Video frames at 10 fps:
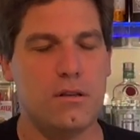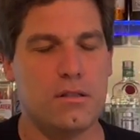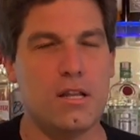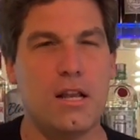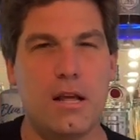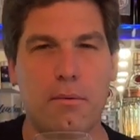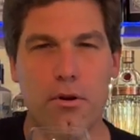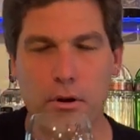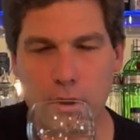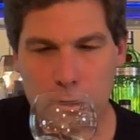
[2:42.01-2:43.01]
Tiene
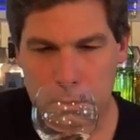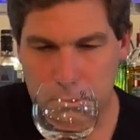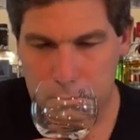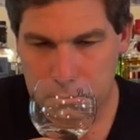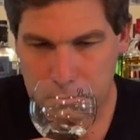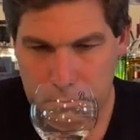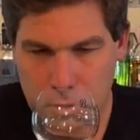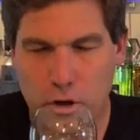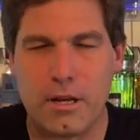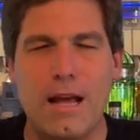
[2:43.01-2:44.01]
enebro,
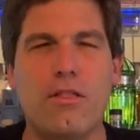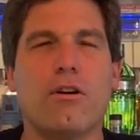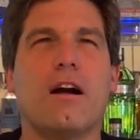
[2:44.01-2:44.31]
coriandro,